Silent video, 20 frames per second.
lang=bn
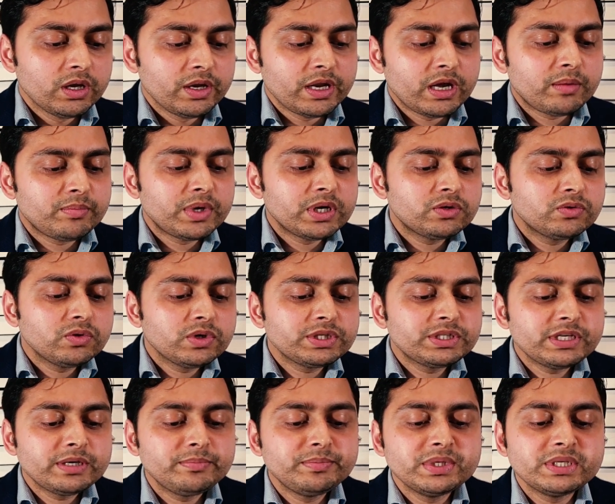নাম্বার টু
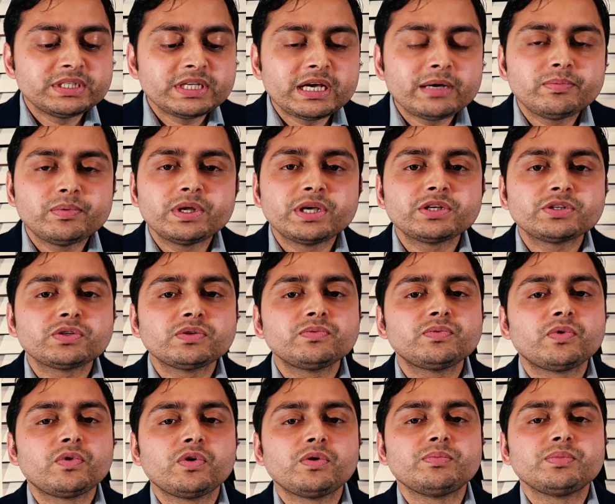হচ্ছে ভিসা অ্যাপ্লিকেশন
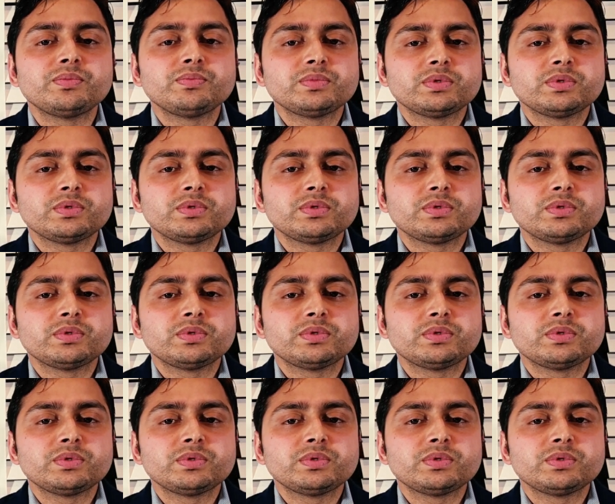ফর্ম